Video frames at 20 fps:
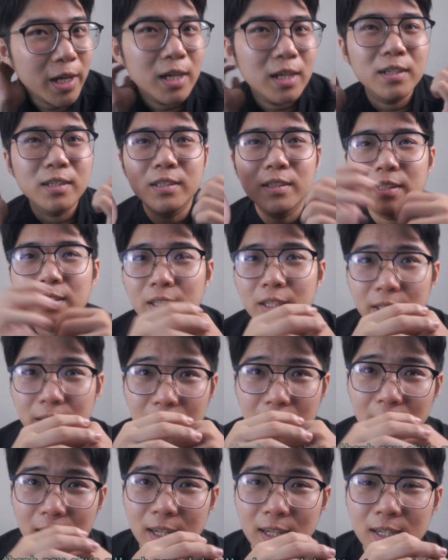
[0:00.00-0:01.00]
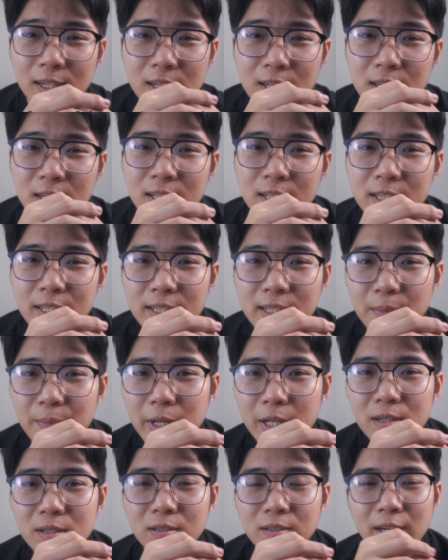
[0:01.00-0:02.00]
á thì uh, sẽ
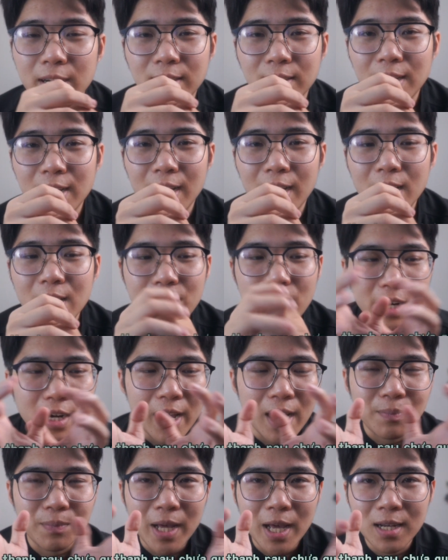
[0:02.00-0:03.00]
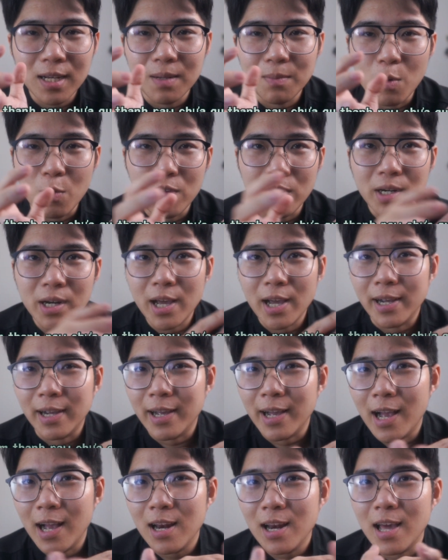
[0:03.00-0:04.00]
biết được rằng là cái vấn đề âm thanh là một vấn đề
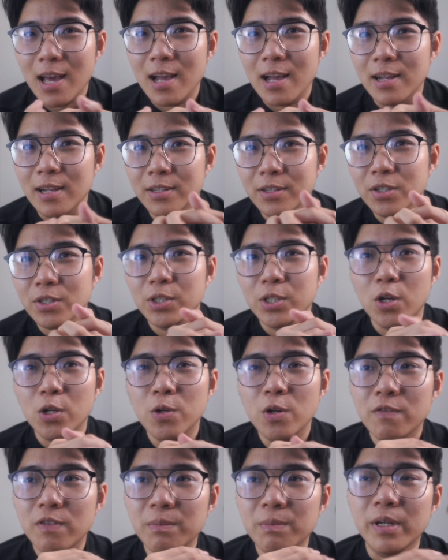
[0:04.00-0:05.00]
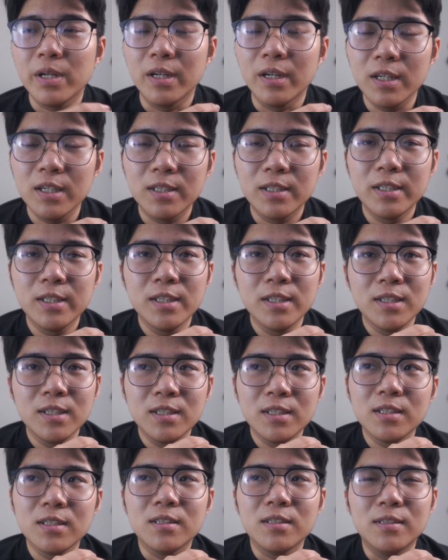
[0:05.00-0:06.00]
khá là nhức nhói đối với mình đó
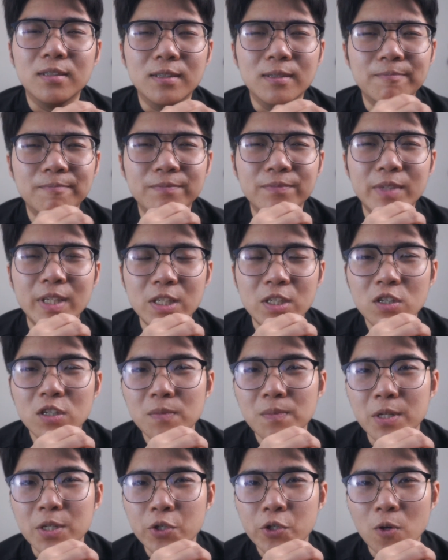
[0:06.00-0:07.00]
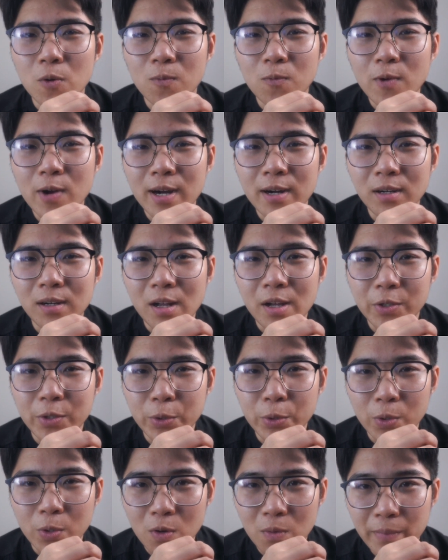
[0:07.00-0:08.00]
um, ngày xưa mình sử dụng qua rất là
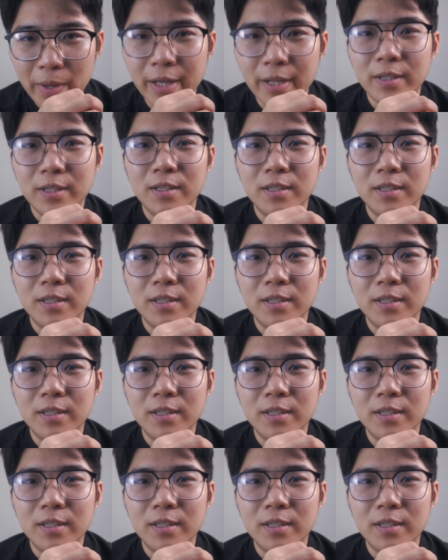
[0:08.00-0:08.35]
nhiều con mic